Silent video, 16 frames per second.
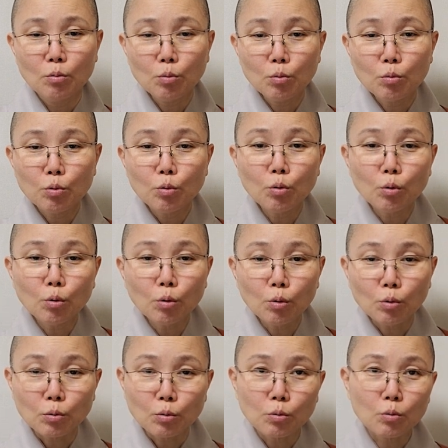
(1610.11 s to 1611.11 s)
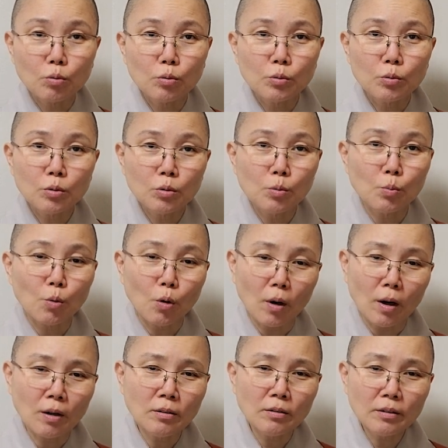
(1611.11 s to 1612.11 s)
어, 그거, 그들은 뭐
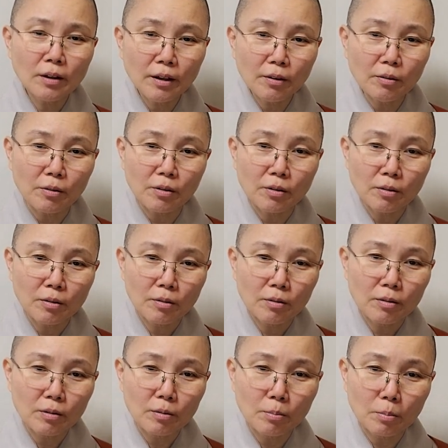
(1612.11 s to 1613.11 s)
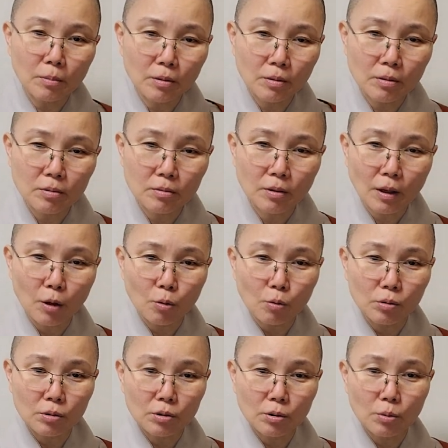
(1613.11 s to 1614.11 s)
하는데요? 그럼 그런
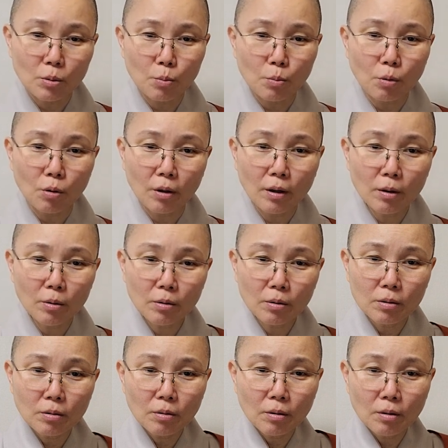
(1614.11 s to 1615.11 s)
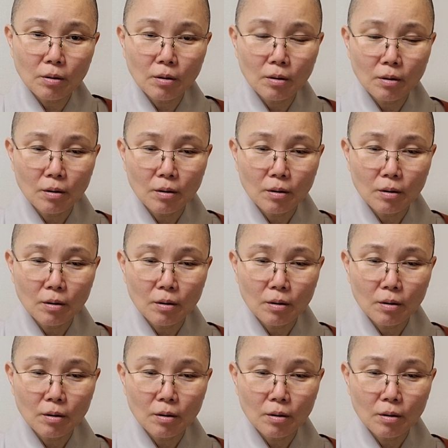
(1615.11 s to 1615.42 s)
내용을 들으면 뭐 해요? 그거?